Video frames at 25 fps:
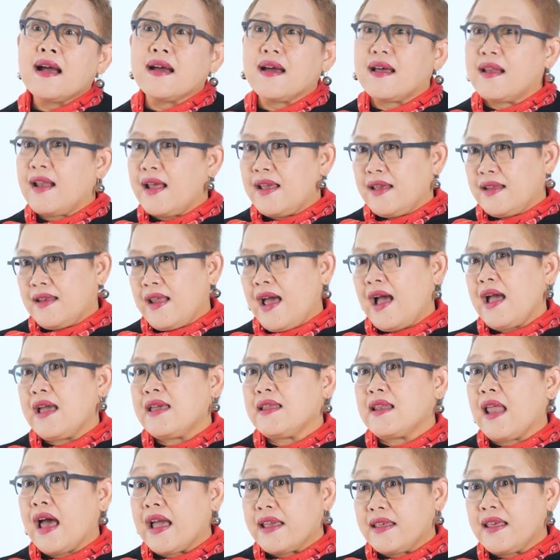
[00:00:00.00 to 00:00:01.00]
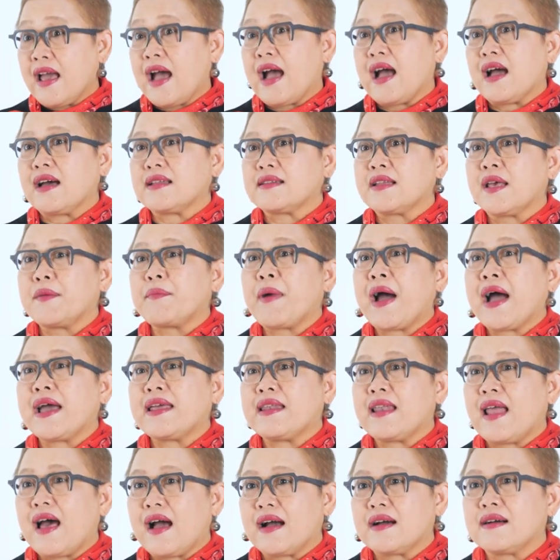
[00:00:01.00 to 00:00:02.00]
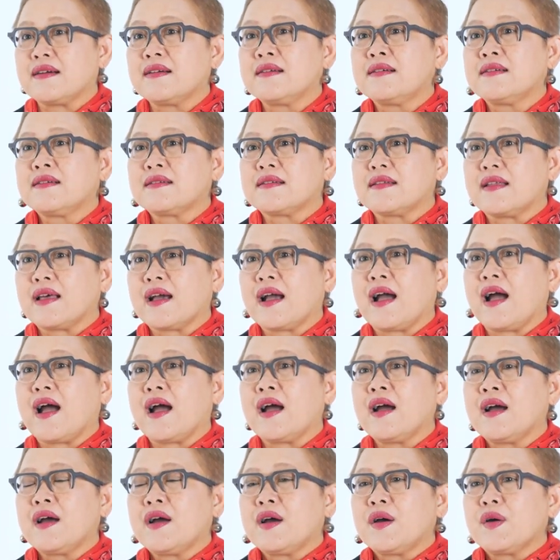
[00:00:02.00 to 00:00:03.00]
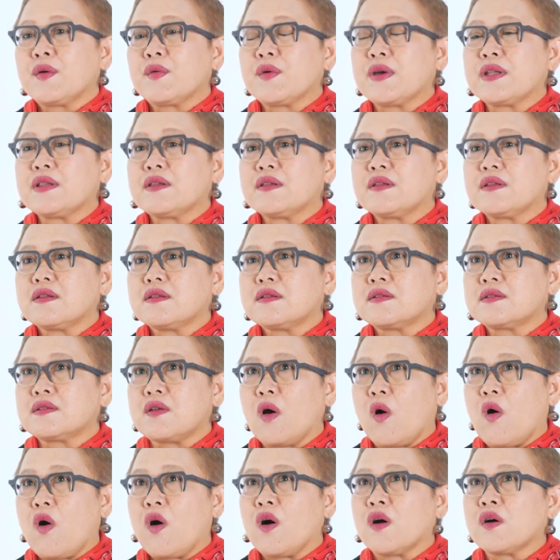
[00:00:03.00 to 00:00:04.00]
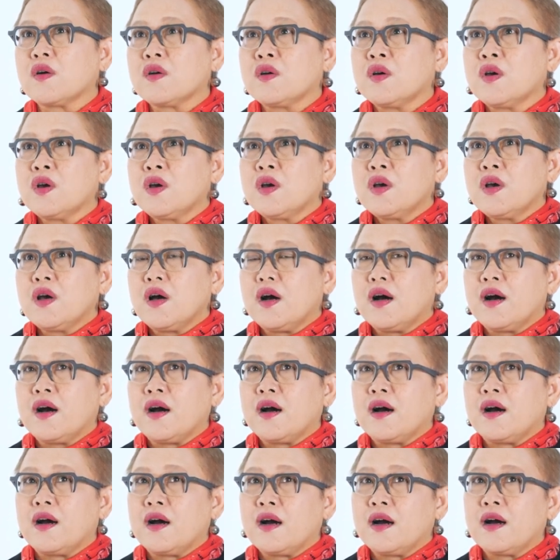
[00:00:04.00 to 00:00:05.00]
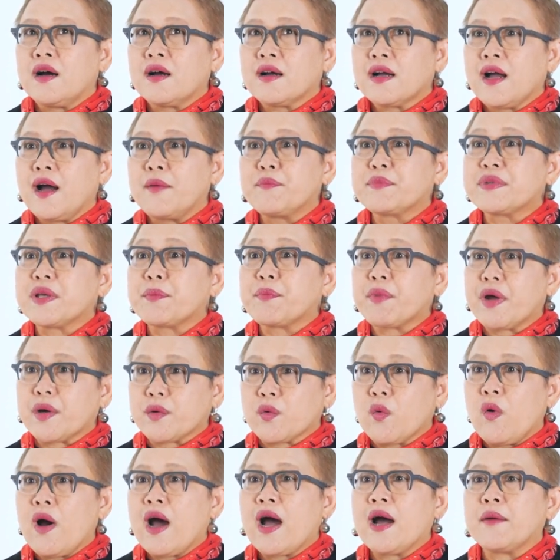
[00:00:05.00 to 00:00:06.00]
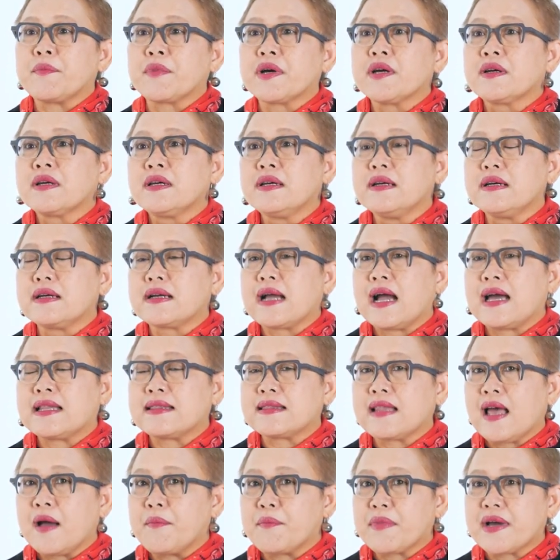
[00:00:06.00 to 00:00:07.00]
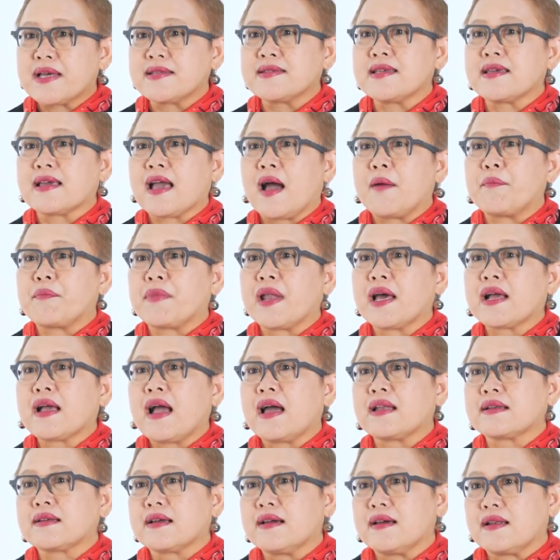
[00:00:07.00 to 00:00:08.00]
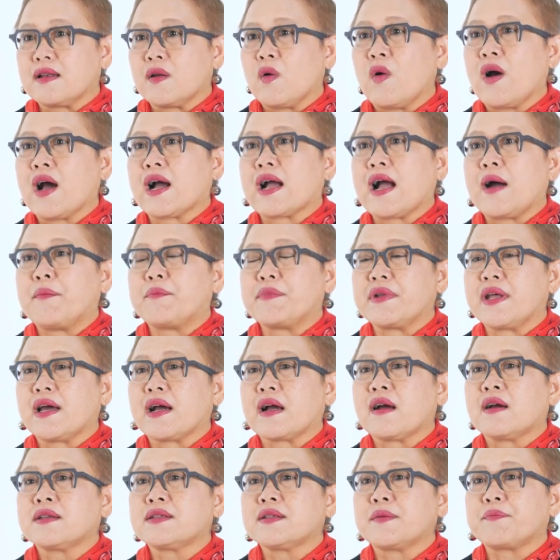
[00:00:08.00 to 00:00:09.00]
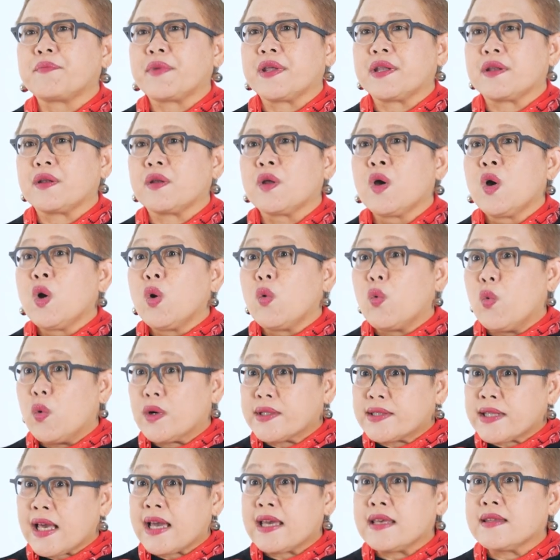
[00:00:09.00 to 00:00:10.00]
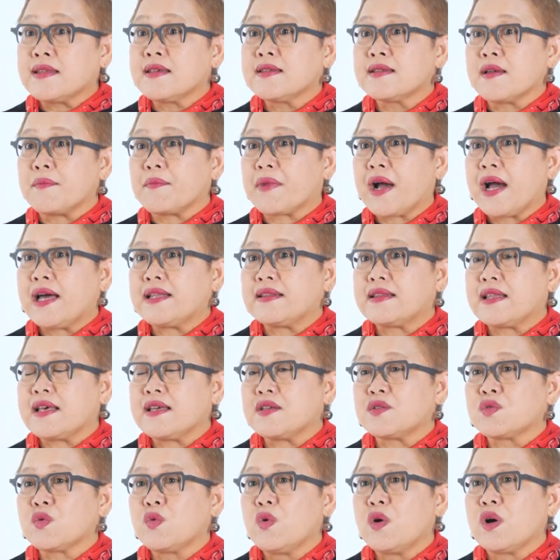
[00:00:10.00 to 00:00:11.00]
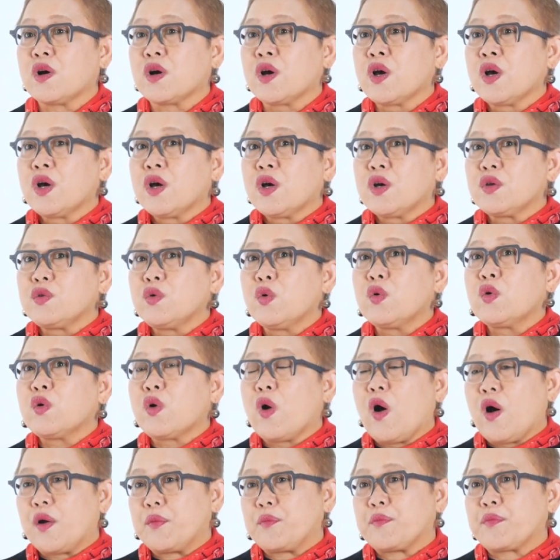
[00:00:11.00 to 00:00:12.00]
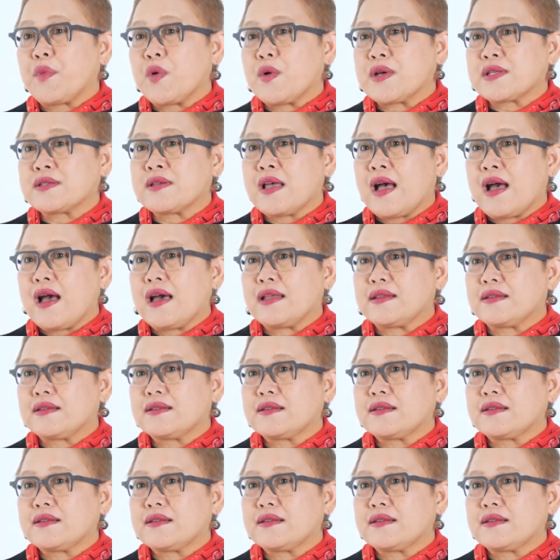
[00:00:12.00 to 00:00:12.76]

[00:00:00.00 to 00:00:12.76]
งอะไรได้หลายอย่างในภายหลังนะคะเพราะฉะนั้นสองคำจำกัดความก็คือ การทำกสิกรรมและการเกิดโลหกรรมเนี่ยก็จะเป็นหัวใจที่สำคัญในช่วงยุคก่อนประวัติศาส